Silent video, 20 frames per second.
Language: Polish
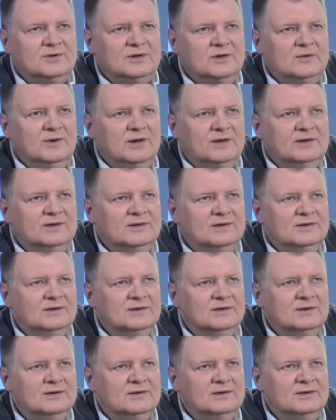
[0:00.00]
przykład,
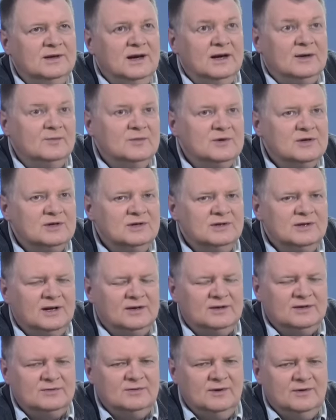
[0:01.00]
y, jak myśli
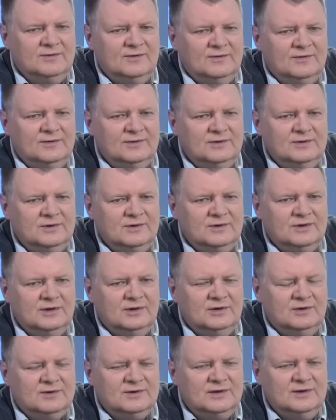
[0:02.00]
Radosław y,
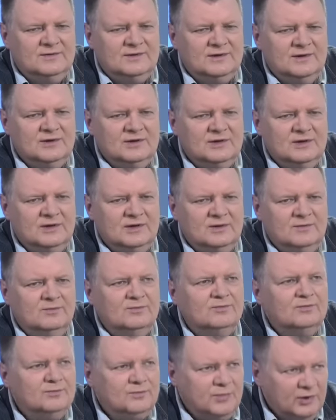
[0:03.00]
Sikorski w sensie
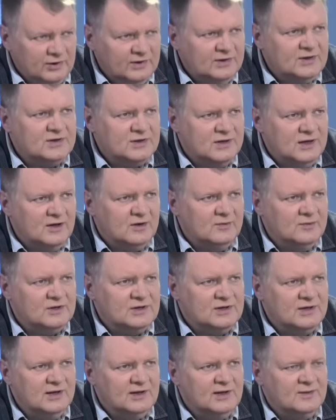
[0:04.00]
politycznego
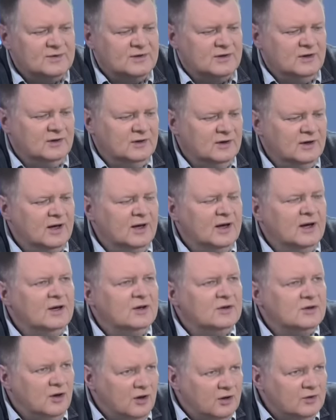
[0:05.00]
myślenia. on,
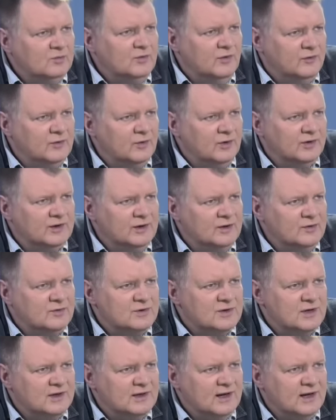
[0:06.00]
to on mówił o tej
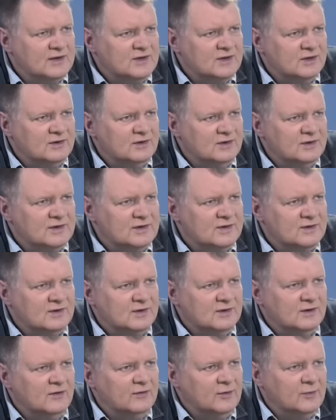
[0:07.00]
rurze, tak, że to
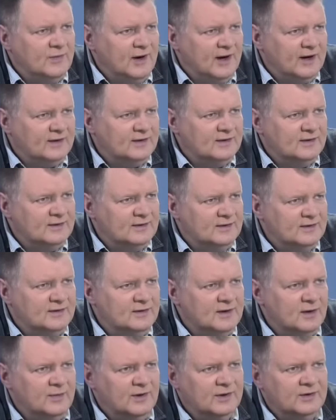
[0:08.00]
jest nowy pakt
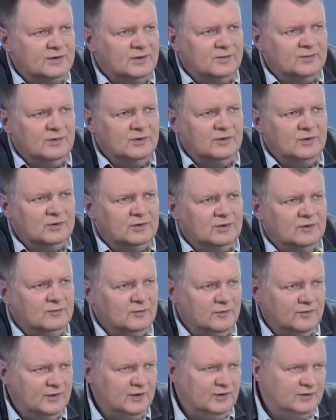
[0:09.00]
y, Ribbentrop-Mołotow,
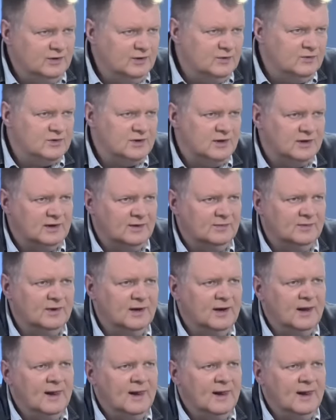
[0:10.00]
mówił o tej rurze. A tam. potem